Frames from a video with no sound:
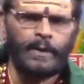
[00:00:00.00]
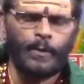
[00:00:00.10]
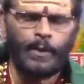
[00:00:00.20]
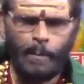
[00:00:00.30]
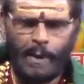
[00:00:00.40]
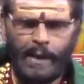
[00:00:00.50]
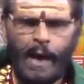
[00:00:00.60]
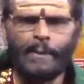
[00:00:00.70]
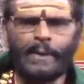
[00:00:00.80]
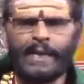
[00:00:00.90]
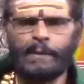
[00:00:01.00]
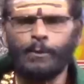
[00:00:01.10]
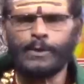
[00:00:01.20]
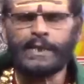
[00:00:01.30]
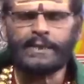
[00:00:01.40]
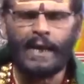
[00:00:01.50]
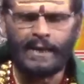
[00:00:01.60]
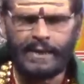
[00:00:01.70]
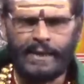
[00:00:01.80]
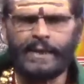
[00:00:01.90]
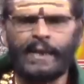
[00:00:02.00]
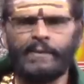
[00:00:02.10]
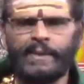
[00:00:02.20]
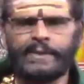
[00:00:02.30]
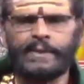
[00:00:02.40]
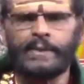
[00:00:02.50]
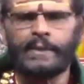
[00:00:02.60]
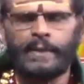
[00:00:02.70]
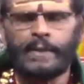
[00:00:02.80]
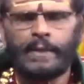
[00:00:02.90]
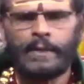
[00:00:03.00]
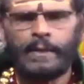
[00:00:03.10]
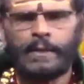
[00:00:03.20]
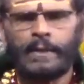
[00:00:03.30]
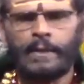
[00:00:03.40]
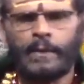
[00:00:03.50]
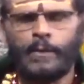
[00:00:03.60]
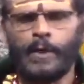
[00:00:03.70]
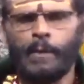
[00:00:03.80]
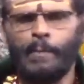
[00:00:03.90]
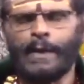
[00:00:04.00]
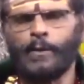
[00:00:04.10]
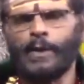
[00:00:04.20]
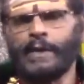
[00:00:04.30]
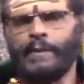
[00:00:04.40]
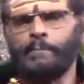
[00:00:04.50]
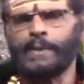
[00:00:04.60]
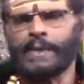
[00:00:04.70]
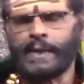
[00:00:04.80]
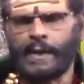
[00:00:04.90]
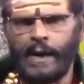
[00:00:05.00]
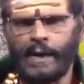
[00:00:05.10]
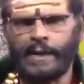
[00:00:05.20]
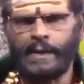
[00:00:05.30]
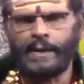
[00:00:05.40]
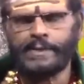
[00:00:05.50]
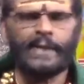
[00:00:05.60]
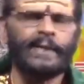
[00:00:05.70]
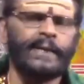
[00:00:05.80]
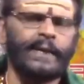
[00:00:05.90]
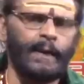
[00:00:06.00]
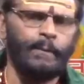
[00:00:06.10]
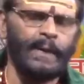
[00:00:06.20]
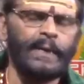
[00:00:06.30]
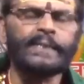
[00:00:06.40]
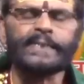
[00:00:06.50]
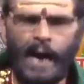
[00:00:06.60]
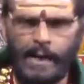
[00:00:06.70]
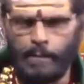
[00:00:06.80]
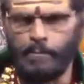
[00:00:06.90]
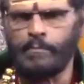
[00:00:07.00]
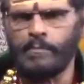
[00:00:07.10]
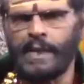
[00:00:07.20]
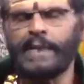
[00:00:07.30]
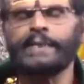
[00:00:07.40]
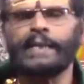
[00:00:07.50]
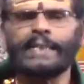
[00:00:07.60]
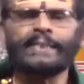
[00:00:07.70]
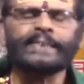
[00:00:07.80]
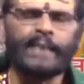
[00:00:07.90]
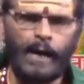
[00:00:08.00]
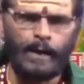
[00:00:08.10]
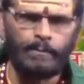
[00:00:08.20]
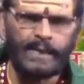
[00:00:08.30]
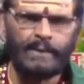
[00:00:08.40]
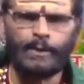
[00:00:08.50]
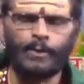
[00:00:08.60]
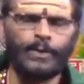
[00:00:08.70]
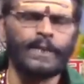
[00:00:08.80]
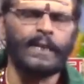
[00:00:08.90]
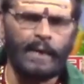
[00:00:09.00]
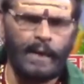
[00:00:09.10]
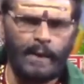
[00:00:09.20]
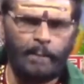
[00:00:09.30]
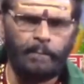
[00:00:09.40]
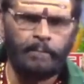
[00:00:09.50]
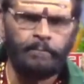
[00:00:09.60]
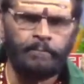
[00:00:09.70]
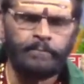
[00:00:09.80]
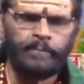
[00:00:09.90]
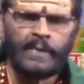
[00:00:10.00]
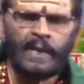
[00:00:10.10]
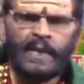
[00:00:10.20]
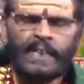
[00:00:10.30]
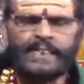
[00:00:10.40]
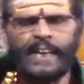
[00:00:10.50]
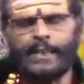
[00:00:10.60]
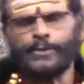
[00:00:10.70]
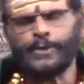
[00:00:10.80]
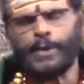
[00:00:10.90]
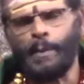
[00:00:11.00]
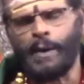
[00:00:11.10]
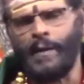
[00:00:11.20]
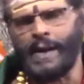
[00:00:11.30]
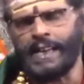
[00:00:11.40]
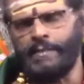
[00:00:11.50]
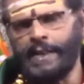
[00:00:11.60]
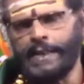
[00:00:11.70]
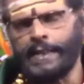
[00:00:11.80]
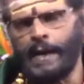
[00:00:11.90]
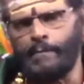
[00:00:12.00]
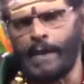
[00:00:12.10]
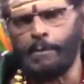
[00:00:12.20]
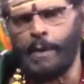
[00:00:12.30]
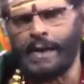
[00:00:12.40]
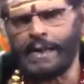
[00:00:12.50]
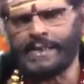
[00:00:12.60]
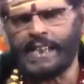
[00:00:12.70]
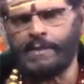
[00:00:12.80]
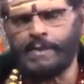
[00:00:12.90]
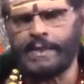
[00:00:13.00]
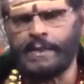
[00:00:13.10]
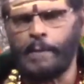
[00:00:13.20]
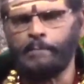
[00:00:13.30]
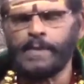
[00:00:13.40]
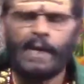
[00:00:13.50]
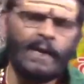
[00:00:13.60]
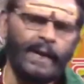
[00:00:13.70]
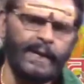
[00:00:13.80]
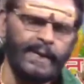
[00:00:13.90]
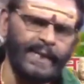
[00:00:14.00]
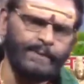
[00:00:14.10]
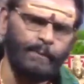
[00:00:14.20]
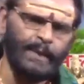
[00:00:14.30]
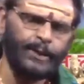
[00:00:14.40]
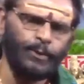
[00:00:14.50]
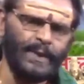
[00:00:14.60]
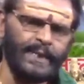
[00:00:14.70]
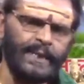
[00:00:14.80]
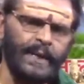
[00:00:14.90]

உடம்பெல்லாம் எண்ணெய் பூசி தலைக்கு எண்ணெய் வைத்து உடம்பை குளிர வைப்பதற்காக சனிக்கிழமையில் ஸ்நானம் எண்ணெய் ஸ்நானம் செய்யக்கூடிய நாள் சனீஸ்வர பகவானை வேண்டி நாம் வழிபாடுகள் செய்வது எள்ளெண்ணெய் தீபம் ஏற்றுவது